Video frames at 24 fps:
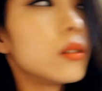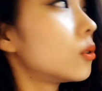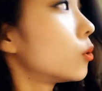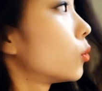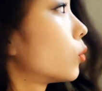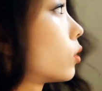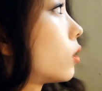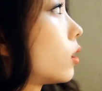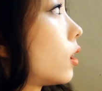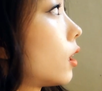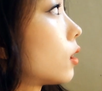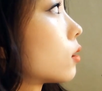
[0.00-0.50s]

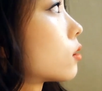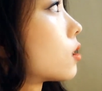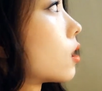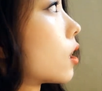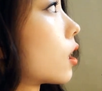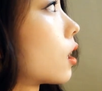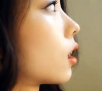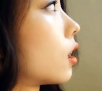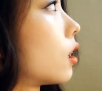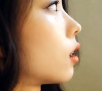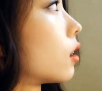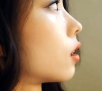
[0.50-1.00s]
여기에
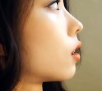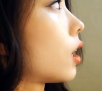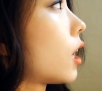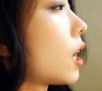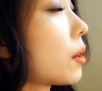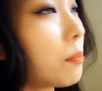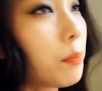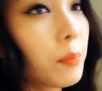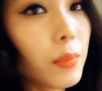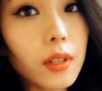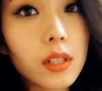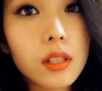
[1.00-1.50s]
제가
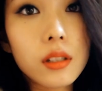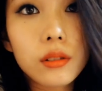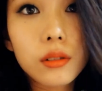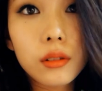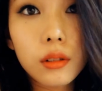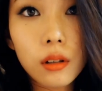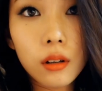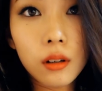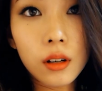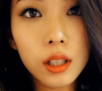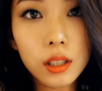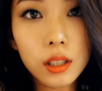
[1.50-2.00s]
햇빛이
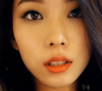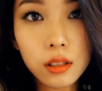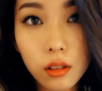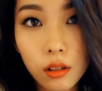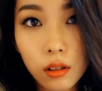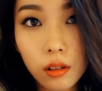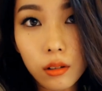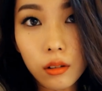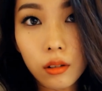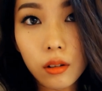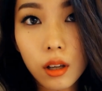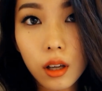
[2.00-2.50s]

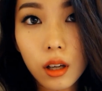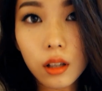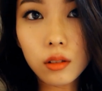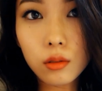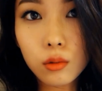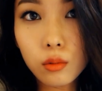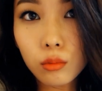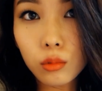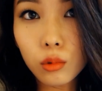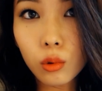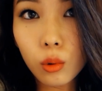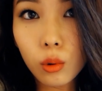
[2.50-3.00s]
들어와서 여기가
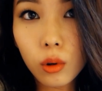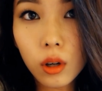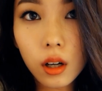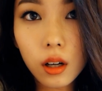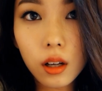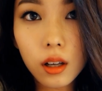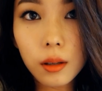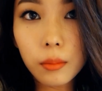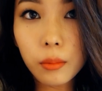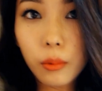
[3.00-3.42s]
좀 노랗게